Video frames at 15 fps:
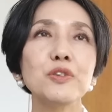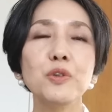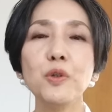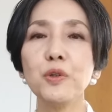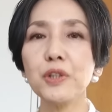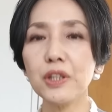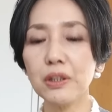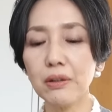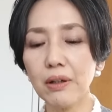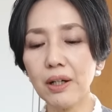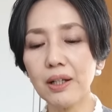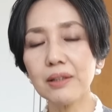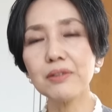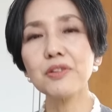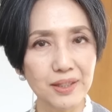動き
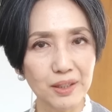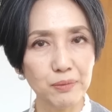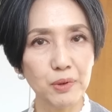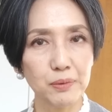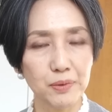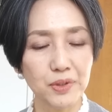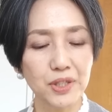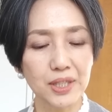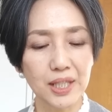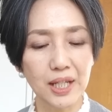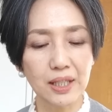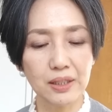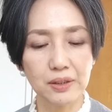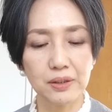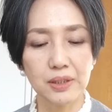のある
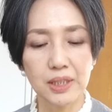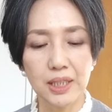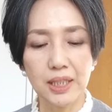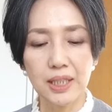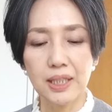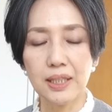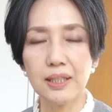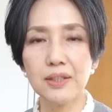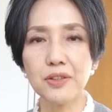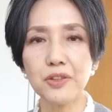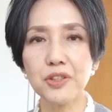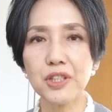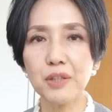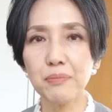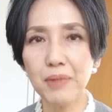ボブスタイル
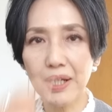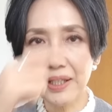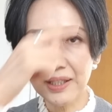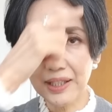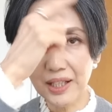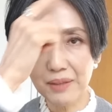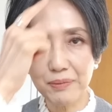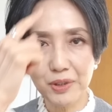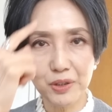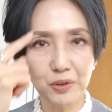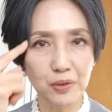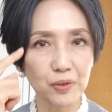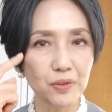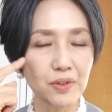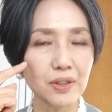そして前髪
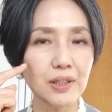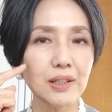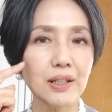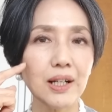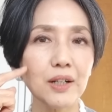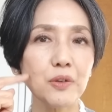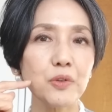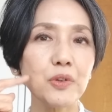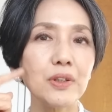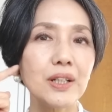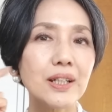を顎の